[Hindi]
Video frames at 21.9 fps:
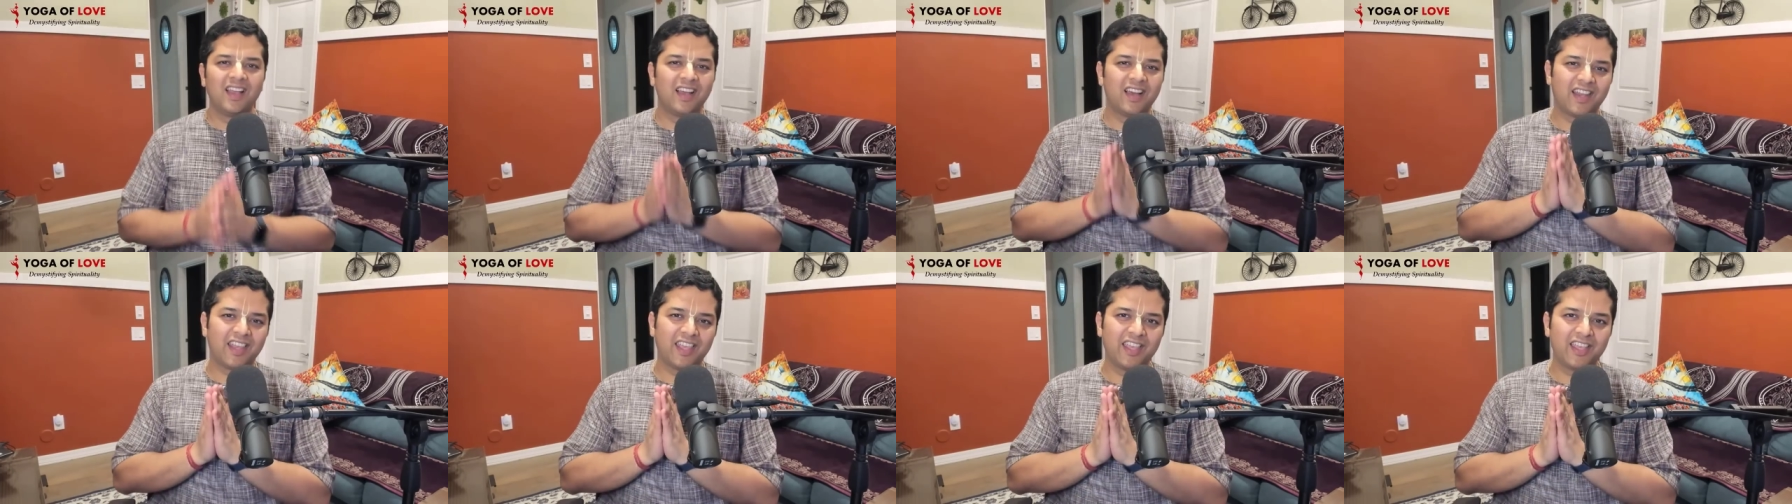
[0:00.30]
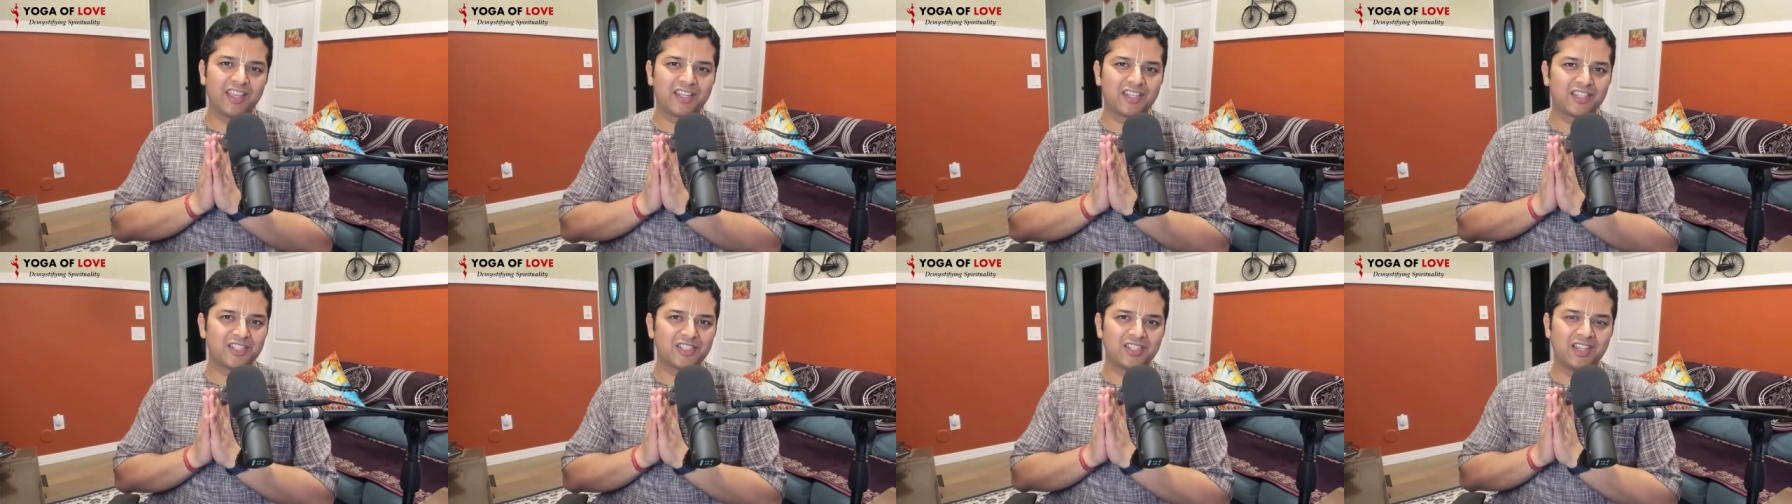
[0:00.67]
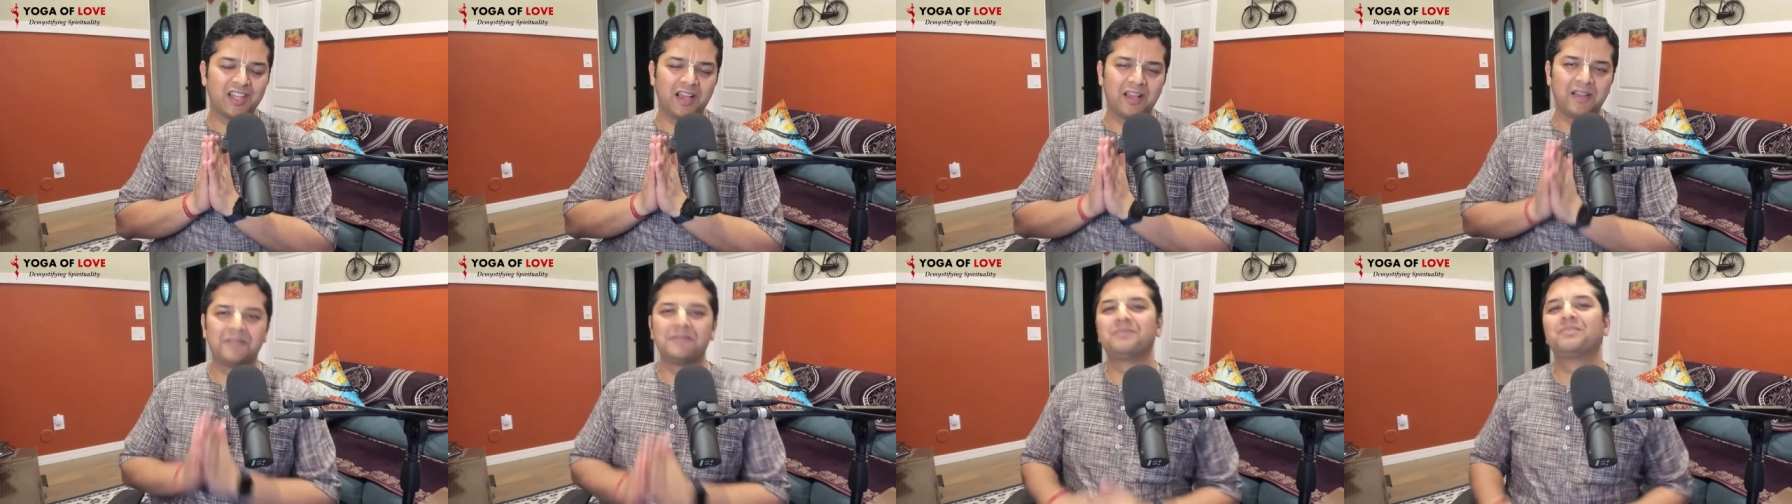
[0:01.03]
हरे
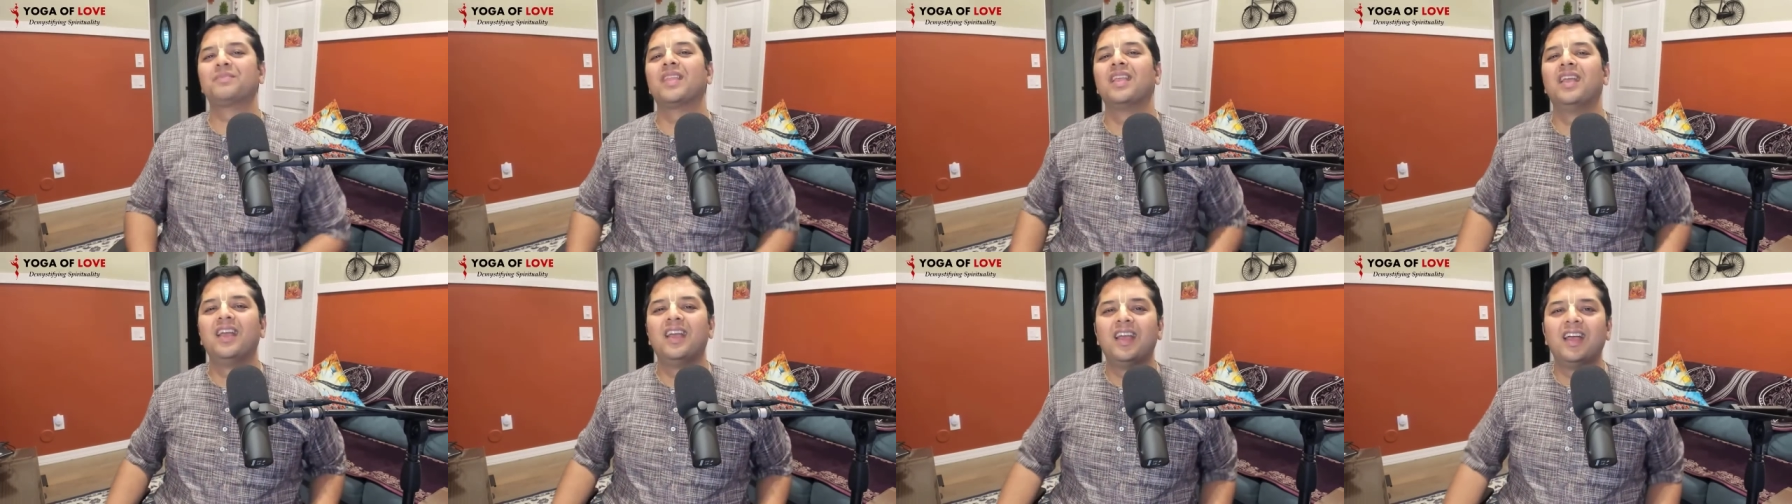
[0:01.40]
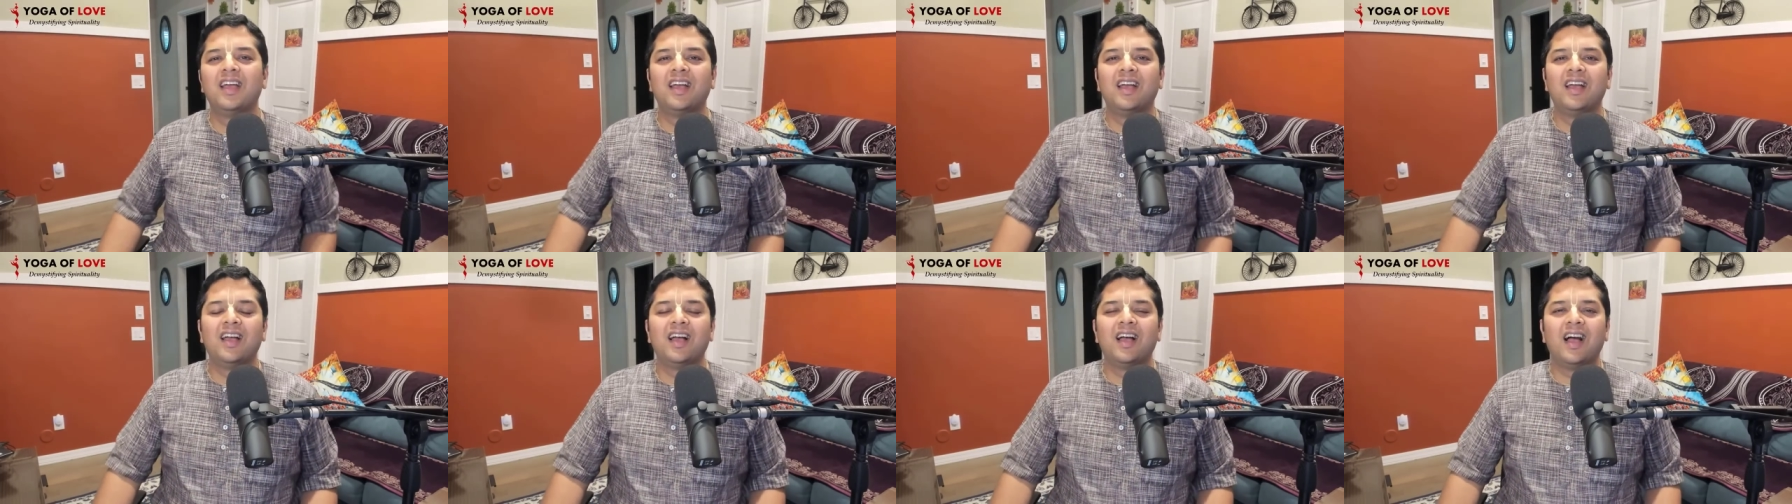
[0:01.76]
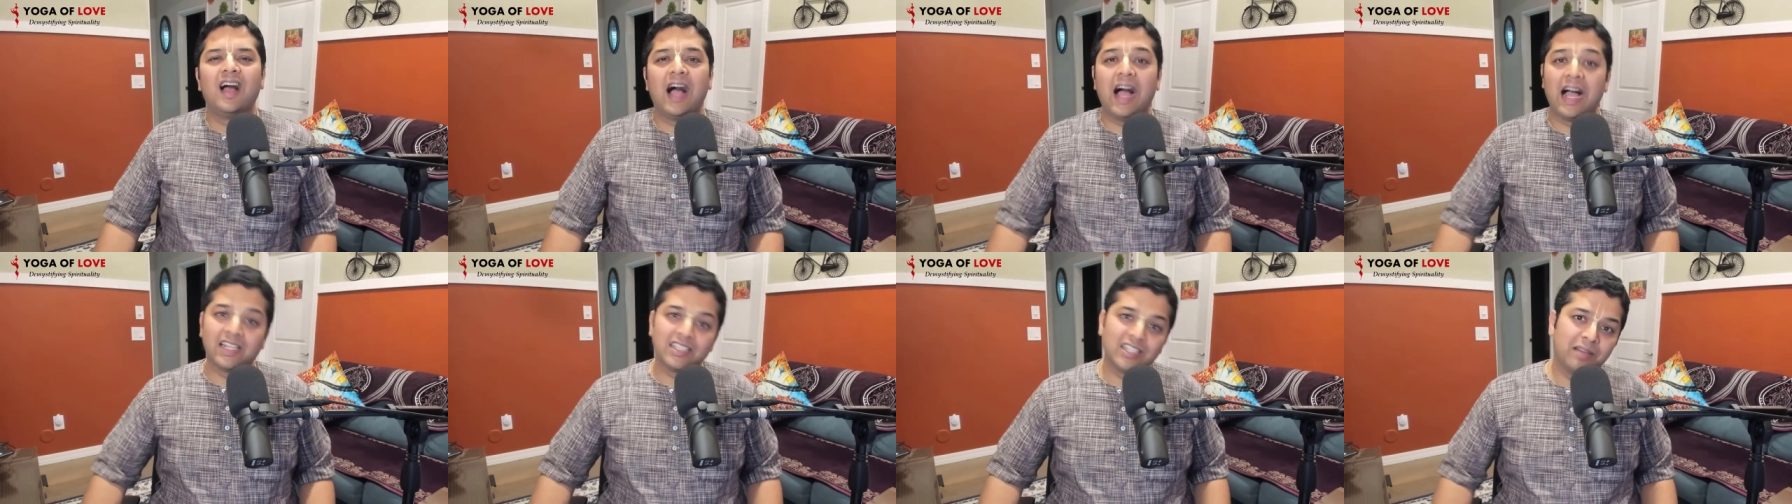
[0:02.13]
कृष्णा
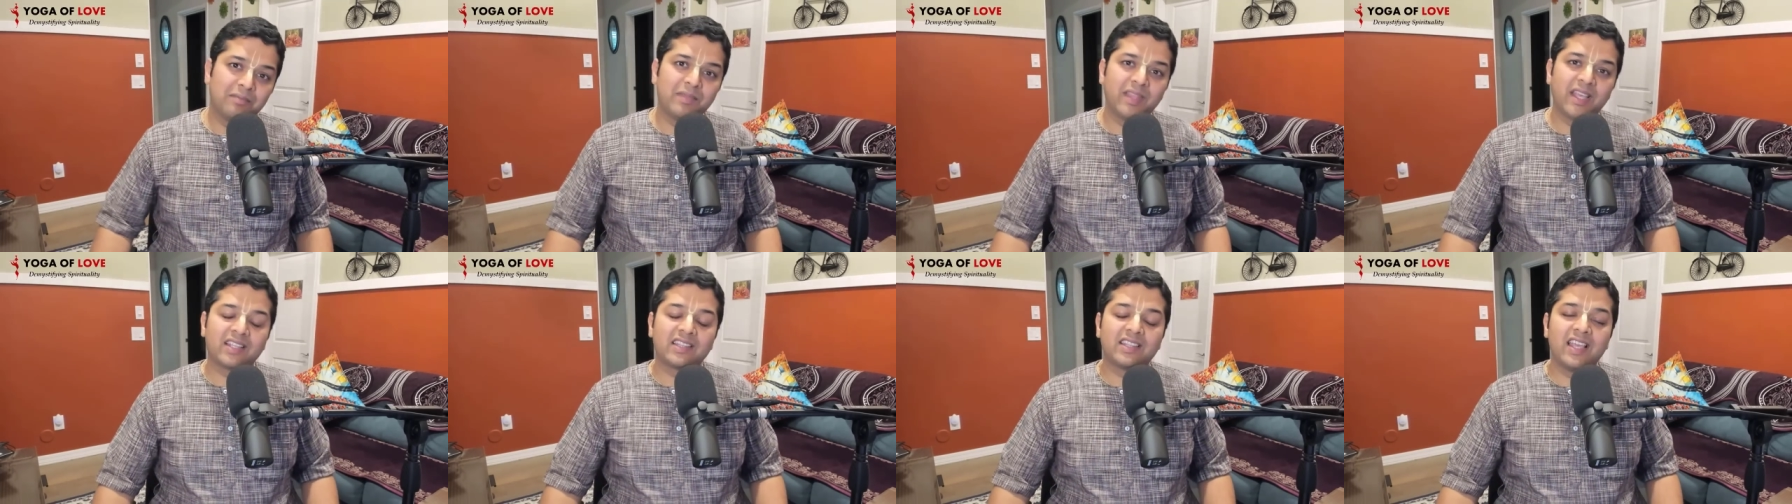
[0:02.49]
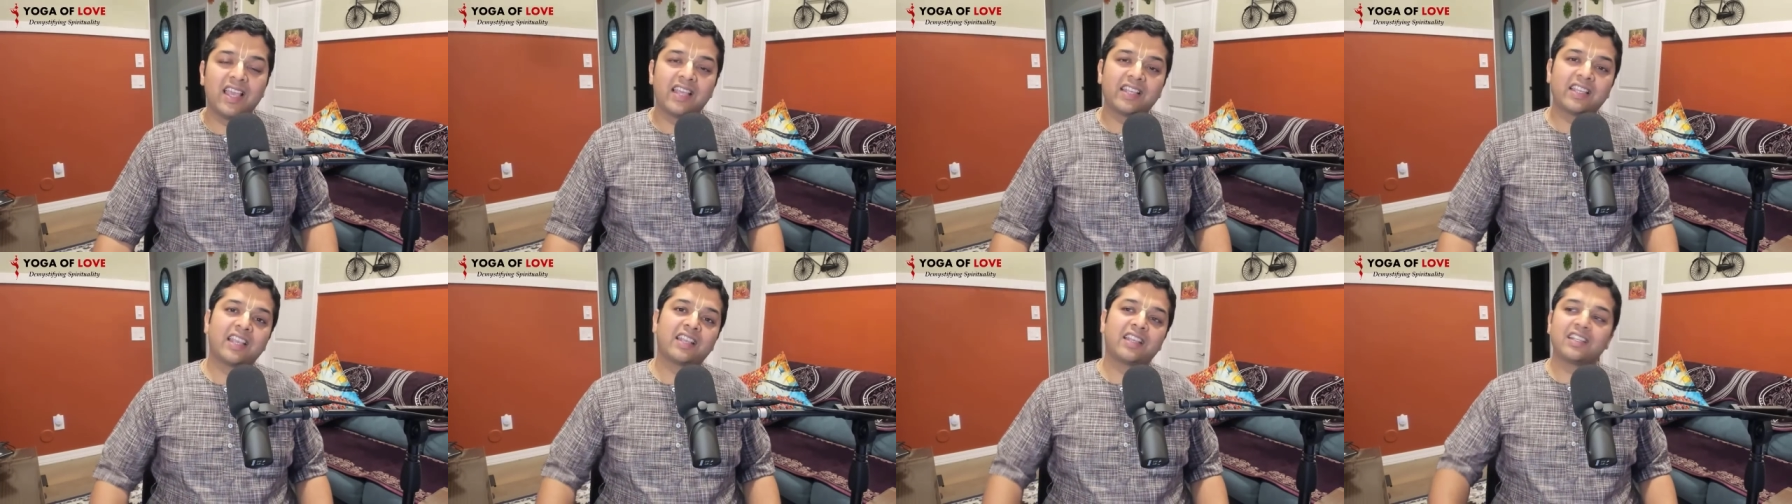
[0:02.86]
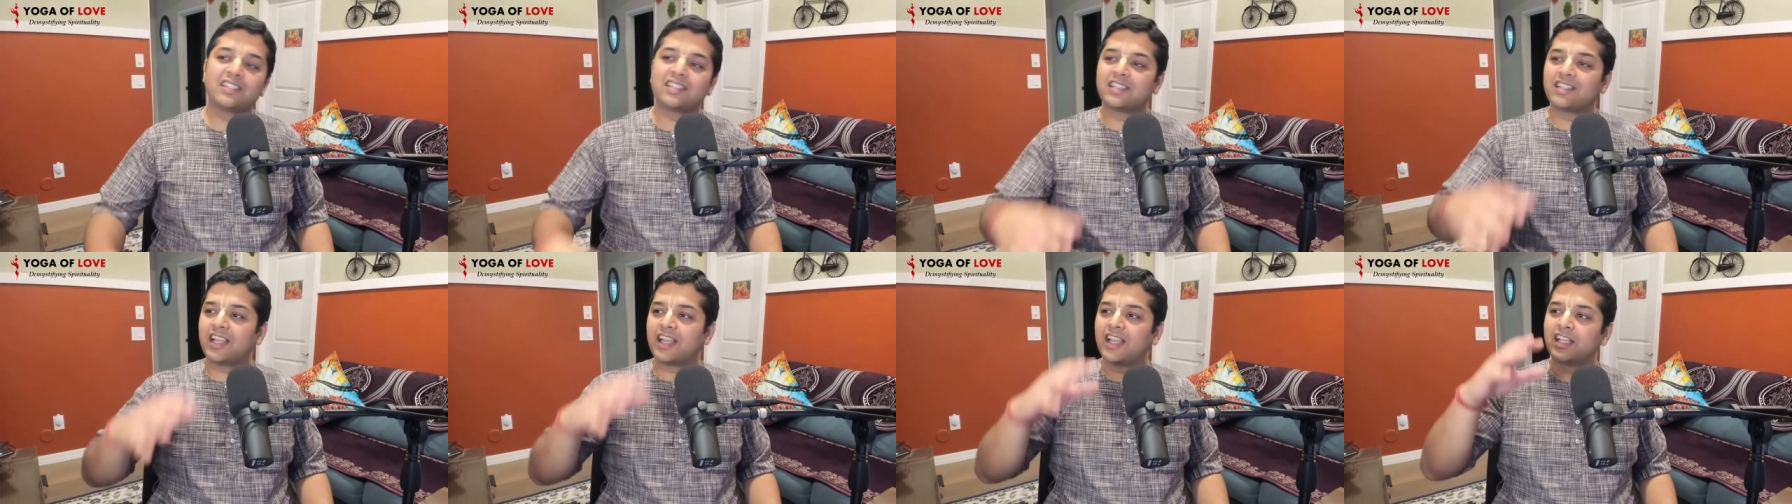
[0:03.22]
आज हम देखते हैं कि
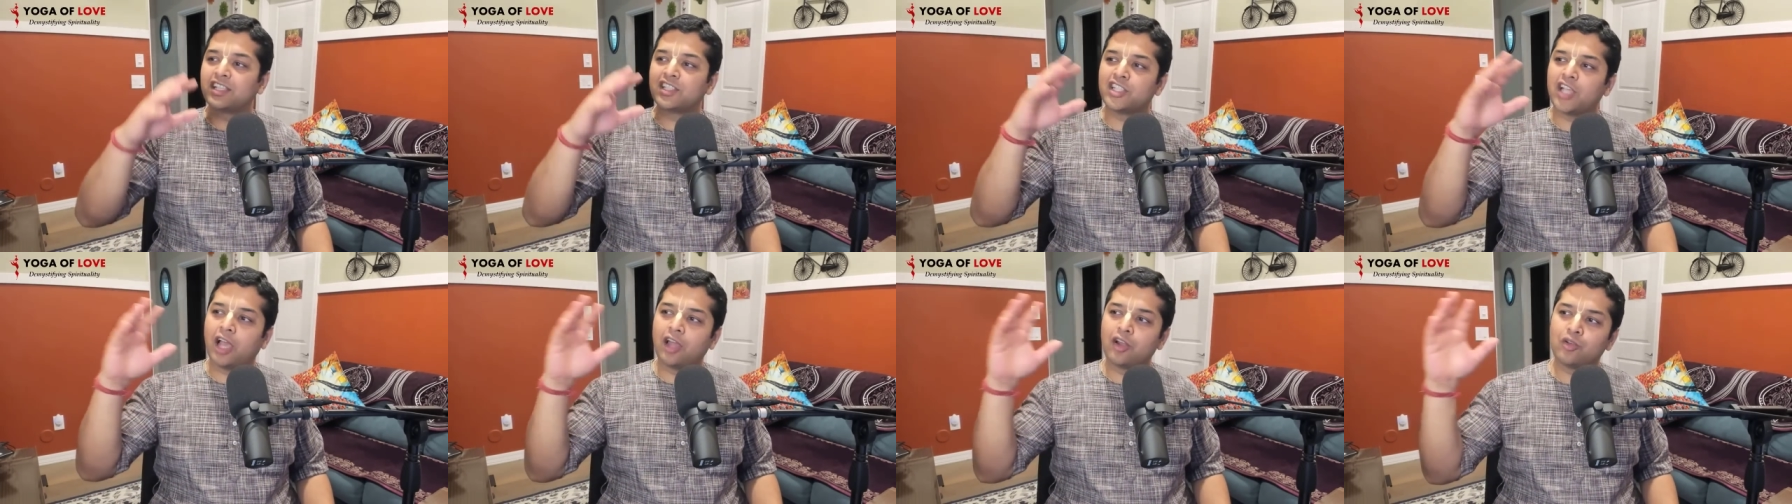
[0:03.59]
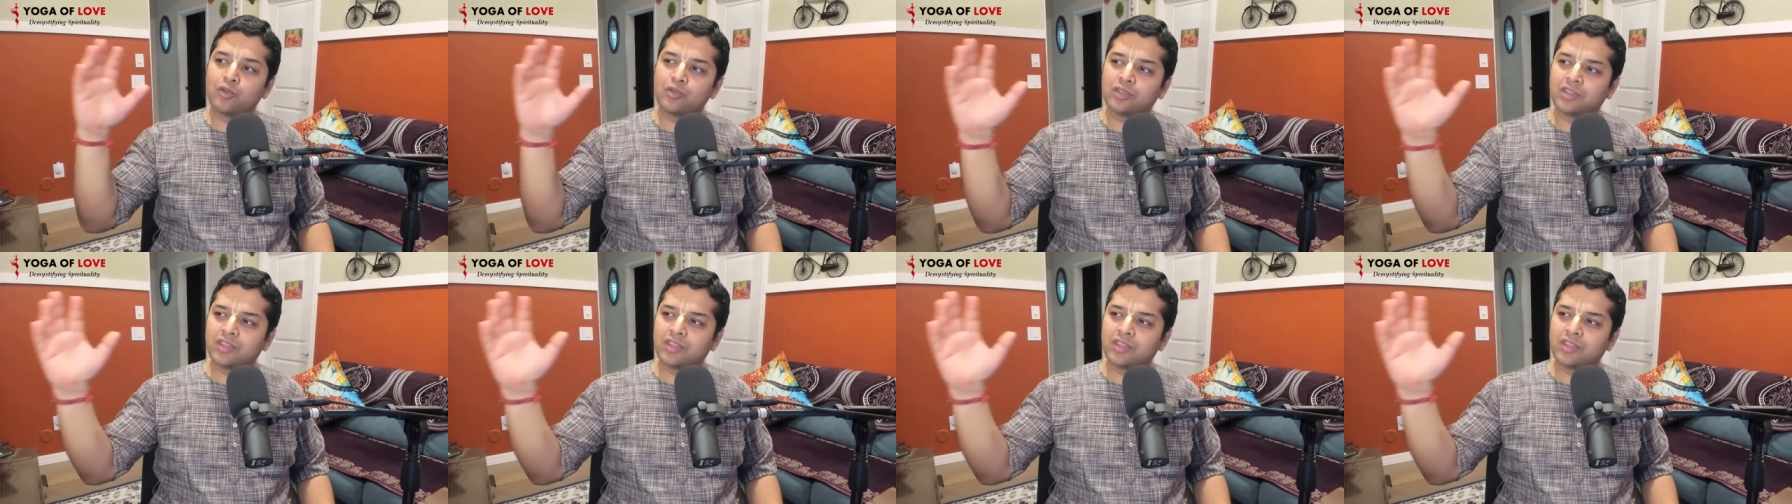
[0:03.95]
किस तरह चारों